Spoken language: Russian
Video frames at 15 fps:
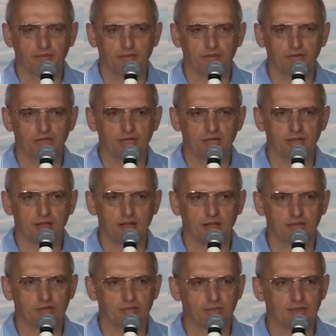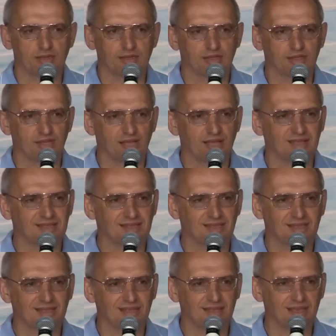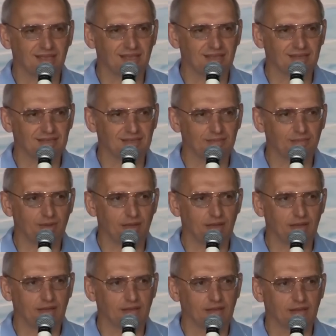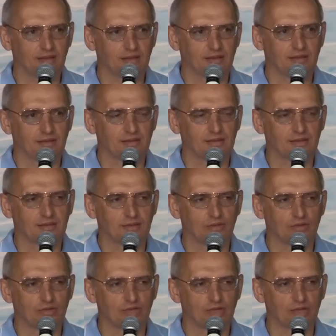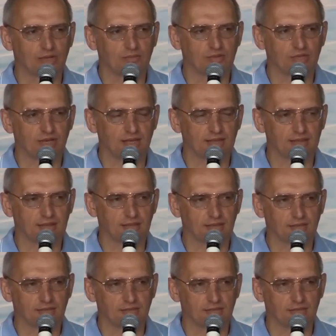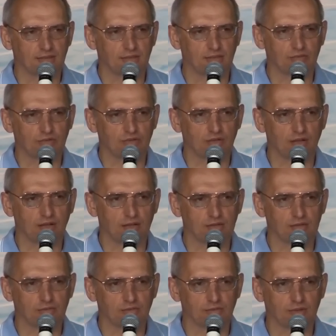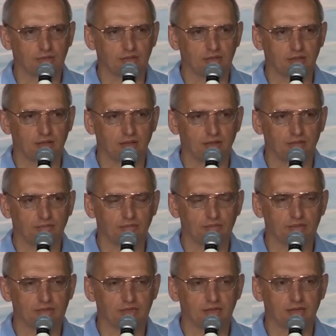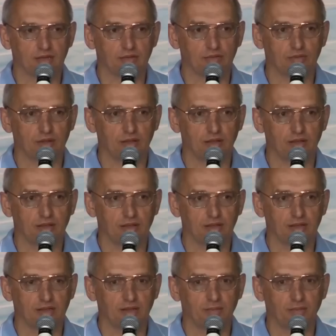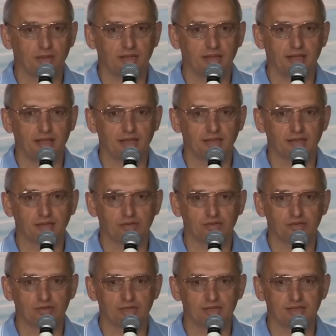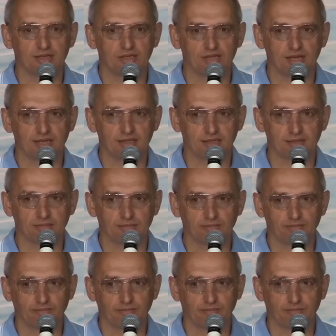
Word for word: Включение разума означает соединение себя с источником счастья. Потому что разум — это такая функция, которая наполняет нашу жизнь счастьем —